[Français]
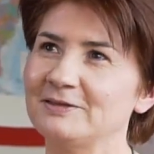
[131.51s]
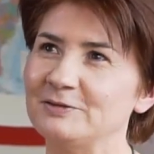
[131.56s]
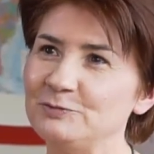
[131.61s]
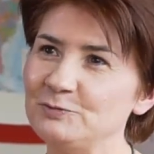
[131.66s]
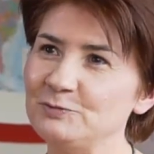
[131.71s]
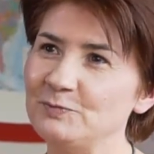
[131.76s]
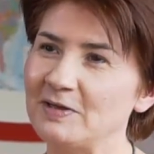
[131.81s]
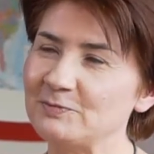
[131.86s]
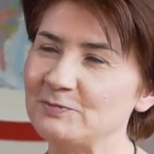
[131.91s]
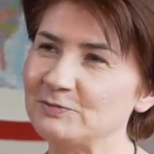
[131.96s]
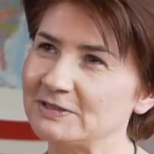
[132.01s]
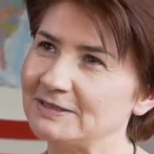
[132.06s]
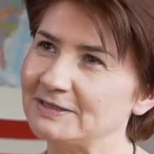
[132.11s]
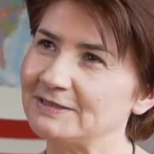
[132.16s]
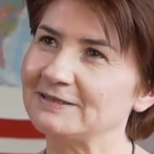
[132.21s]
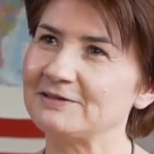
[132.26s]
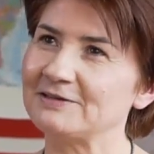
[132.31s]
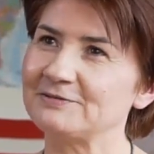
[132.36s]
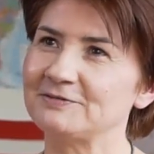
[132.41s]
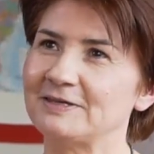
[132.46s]
Nous-mêmes, on
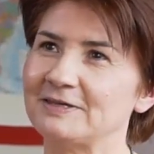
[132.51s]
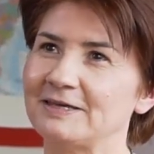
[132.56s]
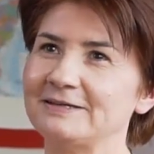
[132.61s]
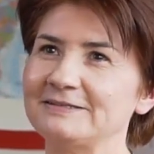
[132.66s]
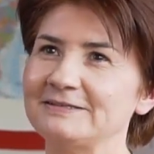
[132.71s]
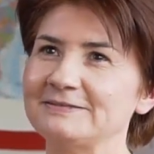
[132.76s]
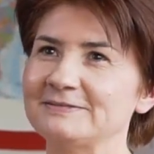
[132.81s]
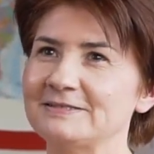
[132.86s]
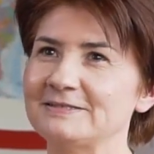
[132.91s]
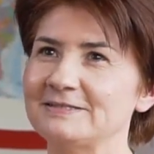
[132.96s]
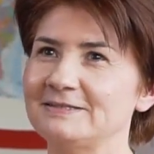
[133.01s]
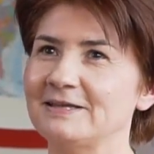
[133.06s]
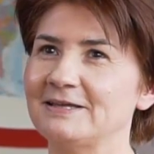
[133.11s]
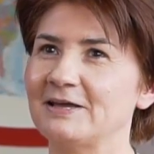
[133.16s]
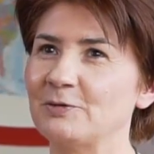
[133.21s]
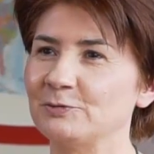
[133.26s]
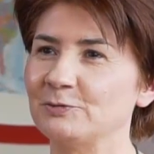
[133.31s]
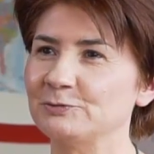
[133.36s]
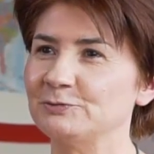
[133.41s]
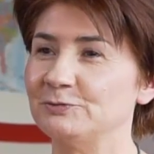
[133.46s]
était très fiers. C'était
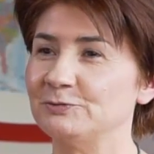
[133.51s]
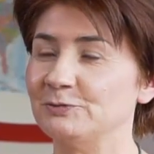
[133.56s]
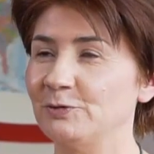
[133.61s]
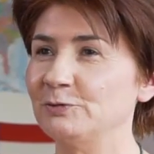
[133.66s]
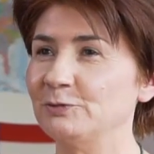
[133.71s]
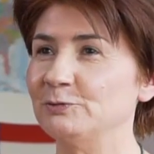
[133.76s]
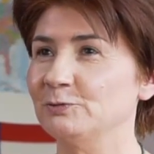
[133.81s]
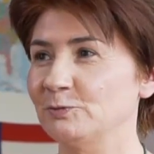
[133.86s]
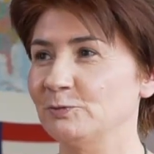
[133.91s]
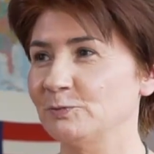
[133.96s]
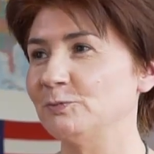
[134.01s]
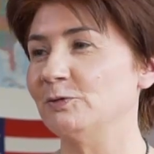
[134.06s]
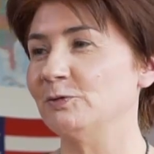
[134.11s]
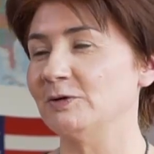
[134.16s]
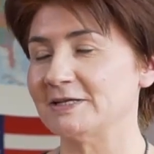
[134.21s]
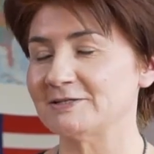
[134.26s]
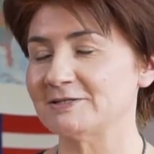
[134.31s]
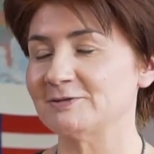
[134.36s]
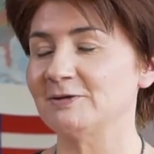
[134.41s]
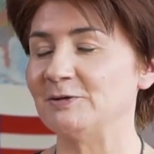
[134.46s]
un grand honneur. Donc pour
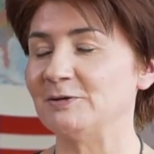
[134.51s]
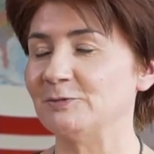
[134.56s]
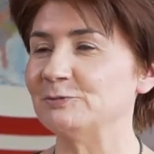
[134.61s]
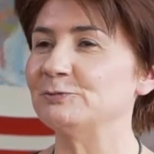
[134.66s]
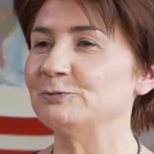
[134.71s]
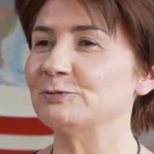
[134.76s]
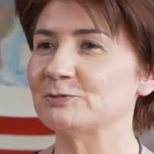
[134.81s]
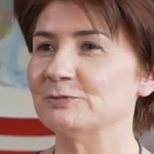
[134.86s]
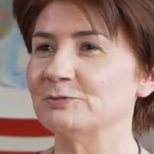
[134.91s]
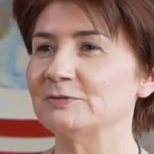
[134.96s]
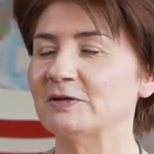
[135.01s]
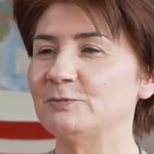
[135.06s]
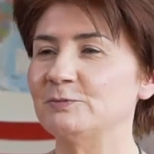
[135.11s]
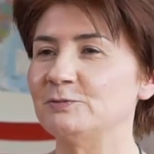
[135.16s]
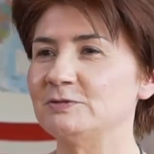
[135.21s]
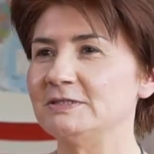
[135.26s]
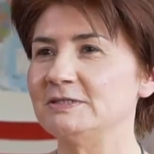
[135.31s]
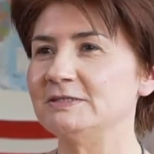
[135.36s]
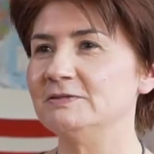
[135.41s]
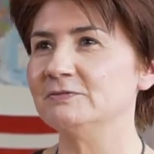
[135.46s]
l'instant, les retours sont très
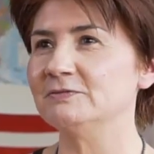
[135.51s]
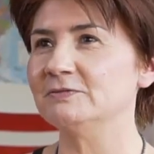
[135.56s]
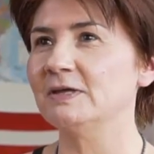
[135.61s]
positifs.